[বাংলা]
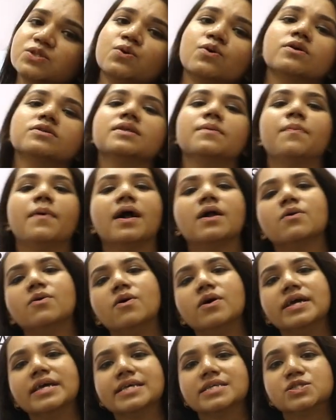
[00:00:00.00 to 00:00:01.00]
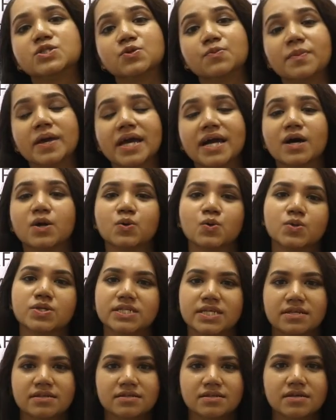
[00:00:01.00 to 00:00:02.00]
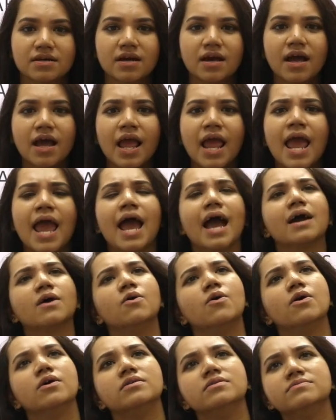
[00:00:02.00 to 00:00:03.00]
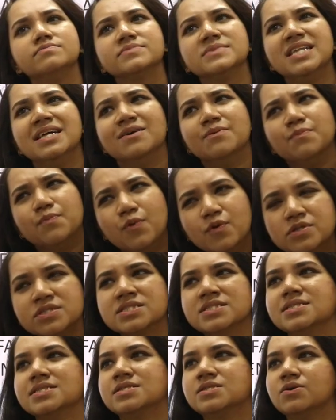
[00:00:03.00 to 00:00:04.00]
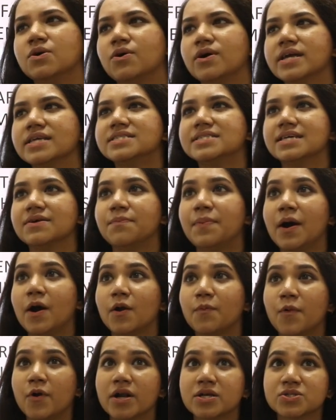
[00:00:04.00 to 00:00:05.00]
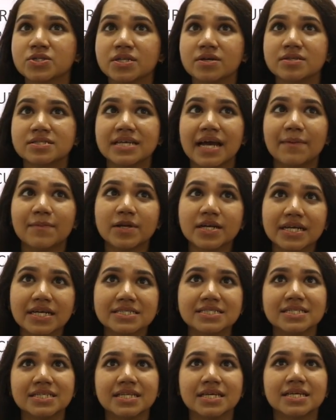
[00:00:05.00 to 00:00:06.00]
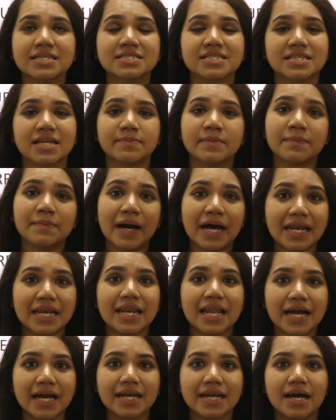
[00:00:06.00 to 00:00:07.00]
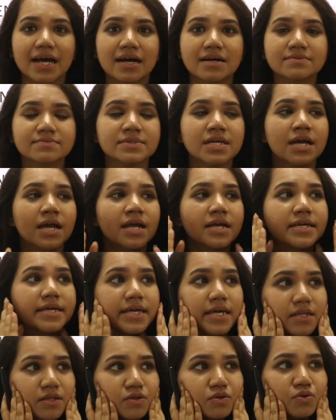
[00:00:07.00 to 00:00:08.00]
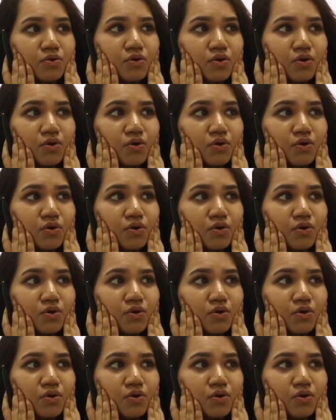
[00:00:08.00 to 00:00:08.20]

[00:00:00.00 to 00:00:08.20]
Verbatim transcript: করতে পারো ইজ টু মেক আ রুটিন এখন বুঝতেছো এই যে পড়াশোনা হচ্ছে এমন একটা জিনিস যেটা আমার ভালো লাগে না কিন্তু